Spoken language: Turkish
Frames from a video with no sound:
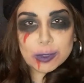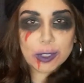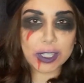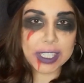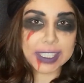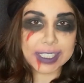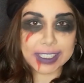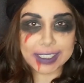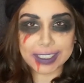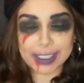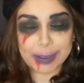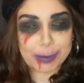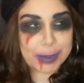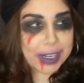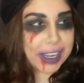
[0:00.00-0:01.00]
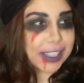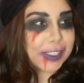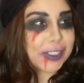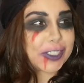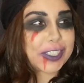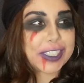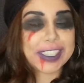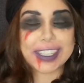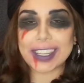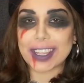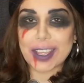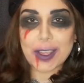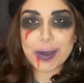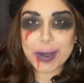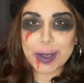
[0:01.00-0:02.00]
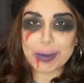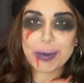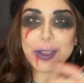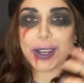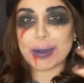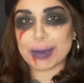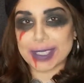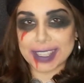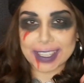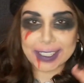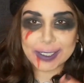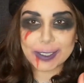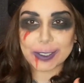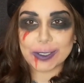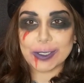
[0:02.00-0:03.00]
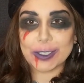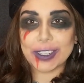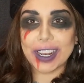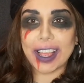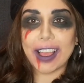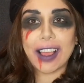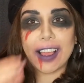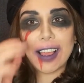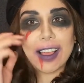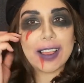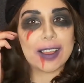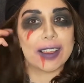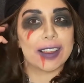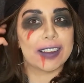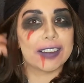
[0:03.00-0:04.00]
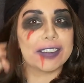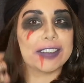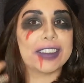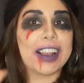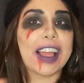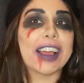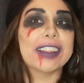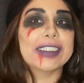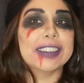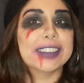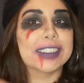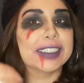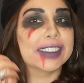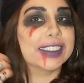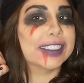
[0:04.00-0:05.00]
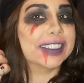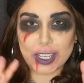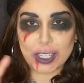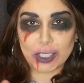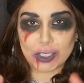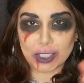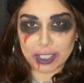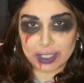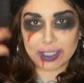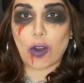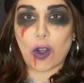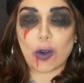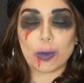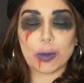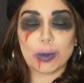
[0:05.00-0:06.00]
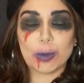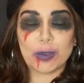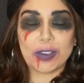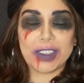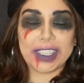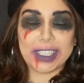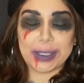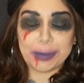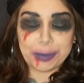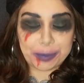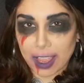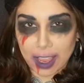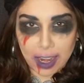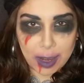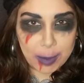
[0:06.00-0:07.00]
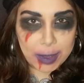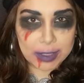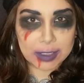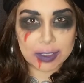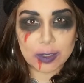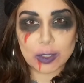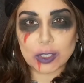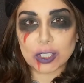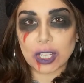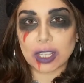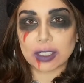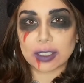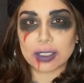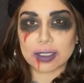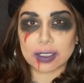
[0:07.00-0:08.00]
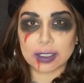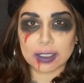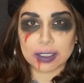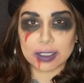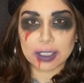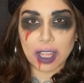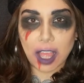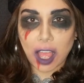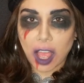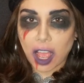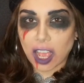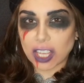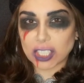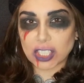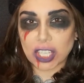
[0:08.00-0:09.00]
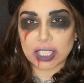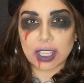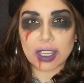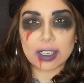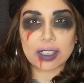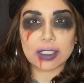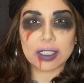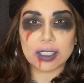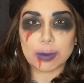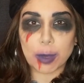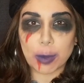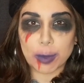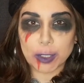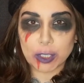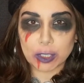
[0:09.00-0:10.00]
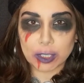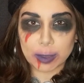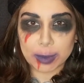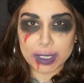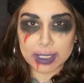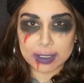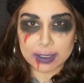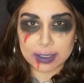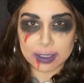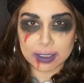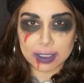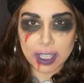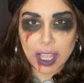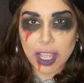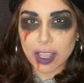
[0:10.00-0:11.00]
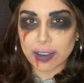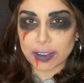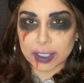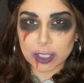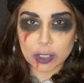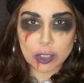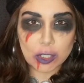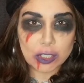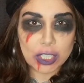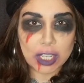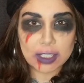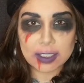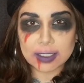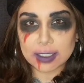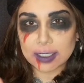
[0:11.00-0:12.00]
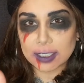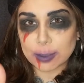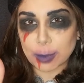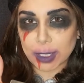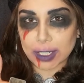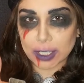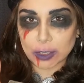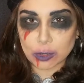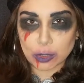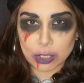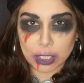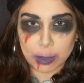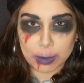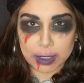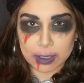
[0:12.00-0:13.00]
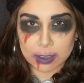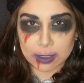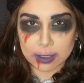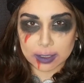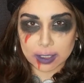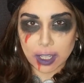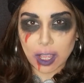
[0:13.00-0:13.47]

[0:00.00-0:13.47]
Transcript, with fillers: Role de gireyim birazcık. Ve böyle bir ses tonuyla filan iyice formumu vereyim. Eğer benden hoşlandıysanız aşağıdan kanalıma abone olabilirsiniz. Videonun hoşlandıysanız beğene tuşlayabilirsiniz.